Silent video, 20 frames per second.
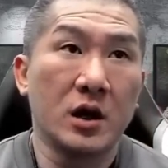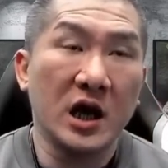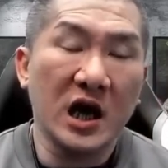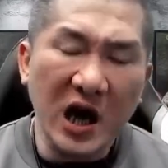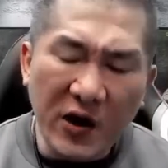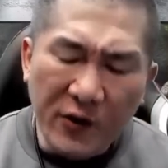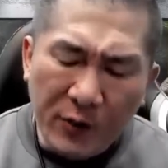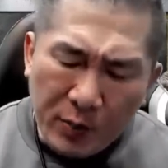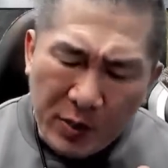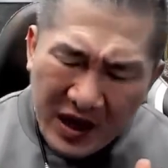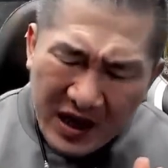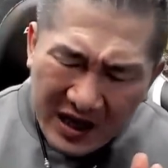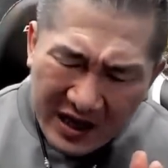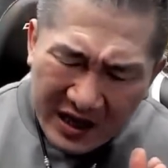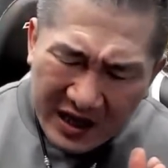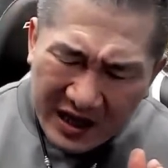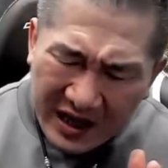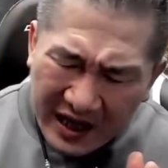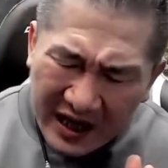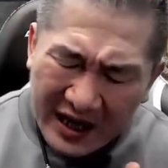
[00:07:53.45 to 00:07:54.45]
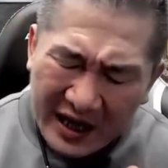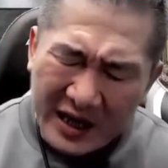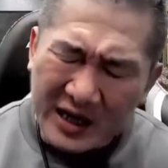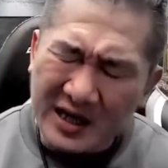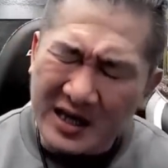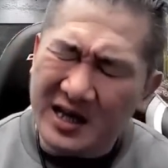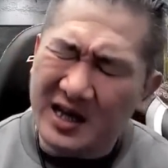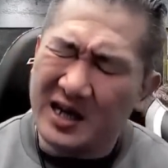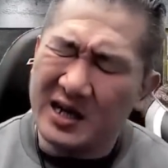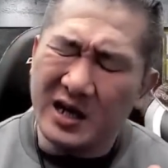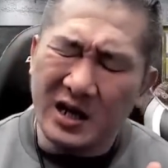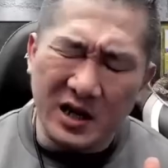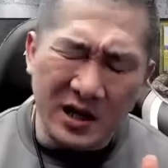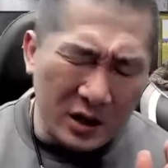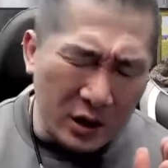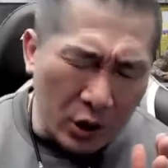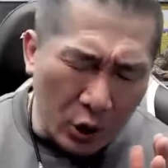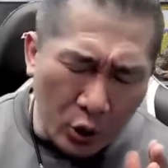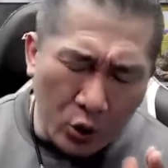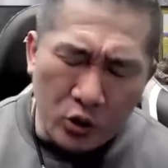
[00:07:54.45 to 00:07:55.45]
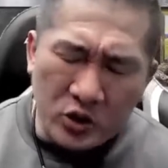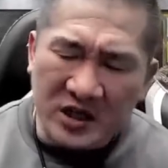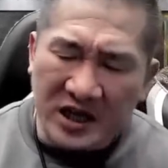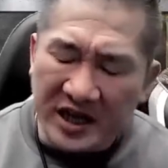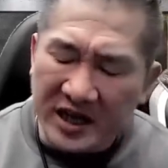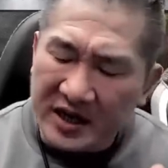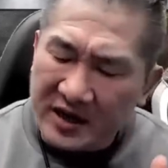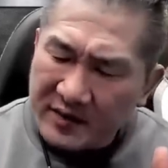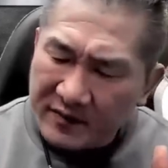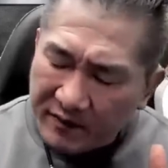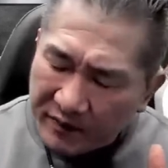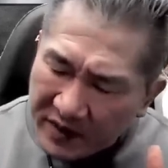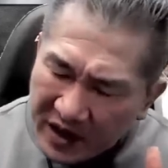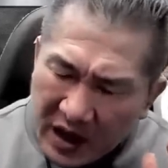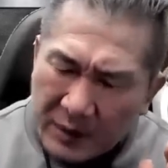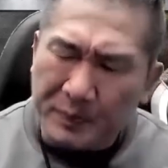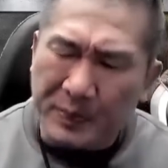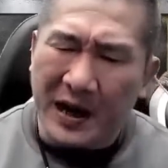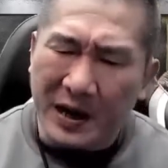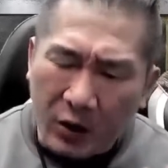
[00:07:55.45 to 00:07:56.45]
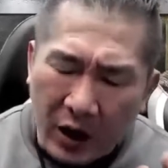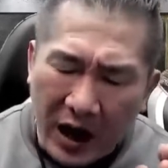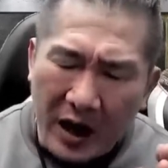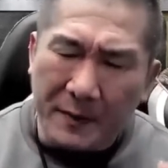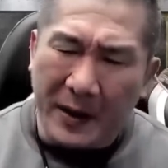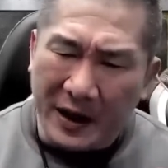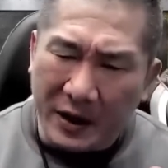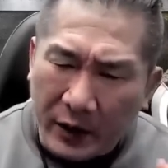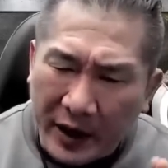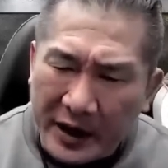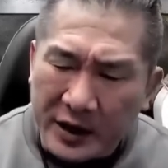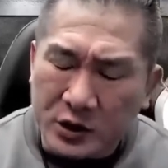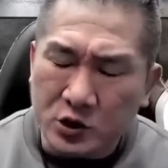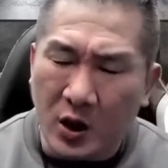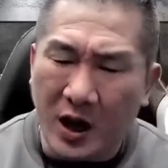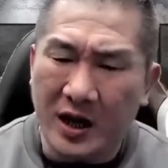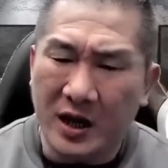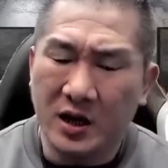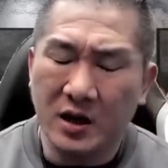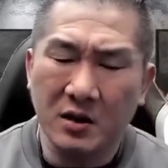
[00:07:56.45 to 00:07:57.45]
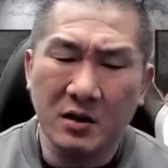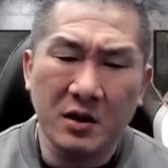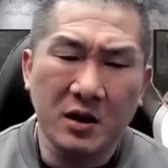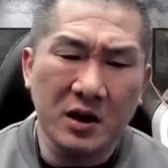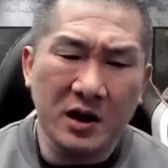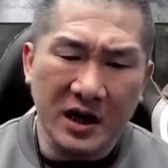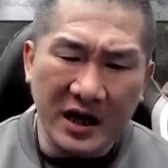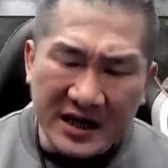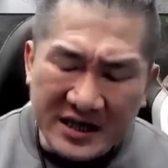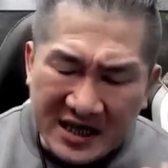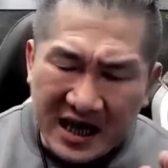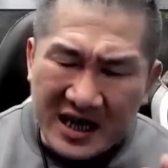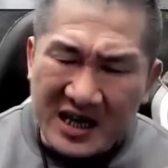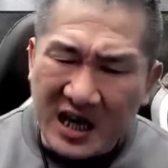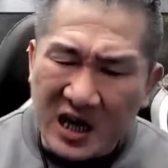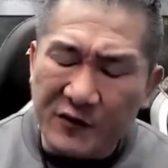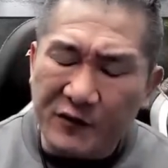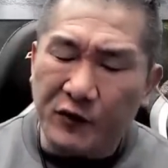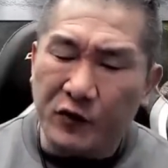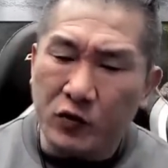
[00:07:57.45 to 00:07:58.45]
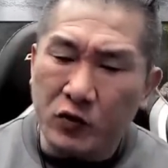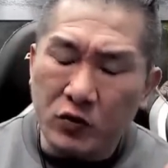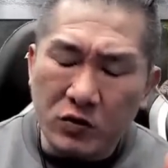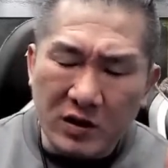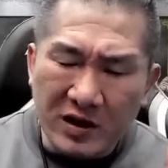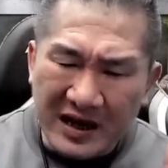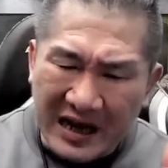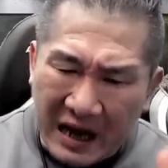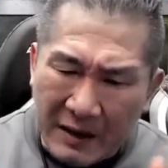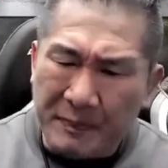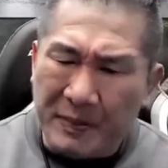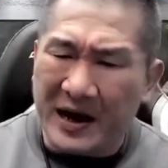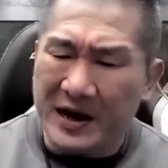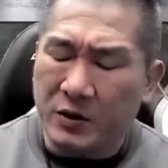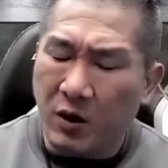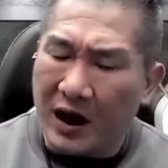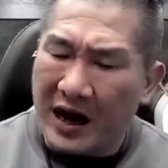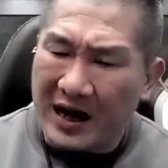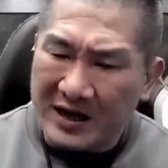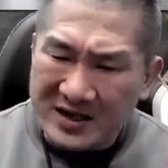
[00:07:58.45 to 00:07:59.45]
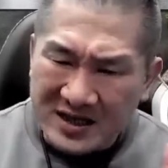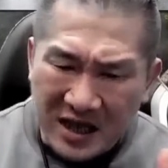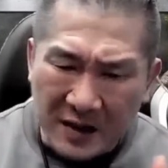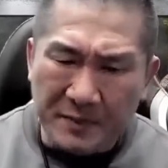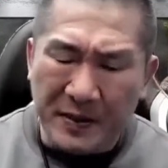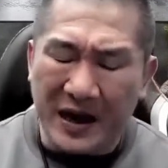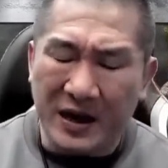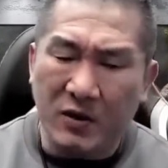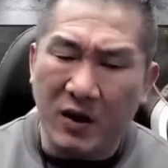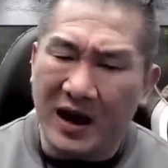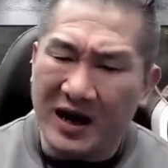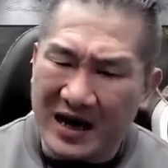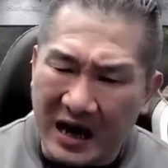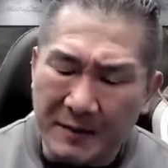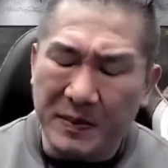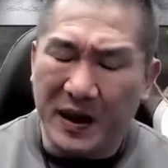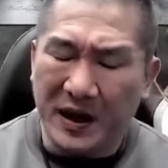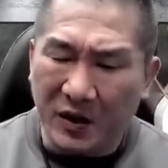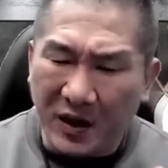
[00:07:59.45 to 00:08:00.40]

一一个乳清一百块、一百块的赚，一件衣服两百块、三百块、两百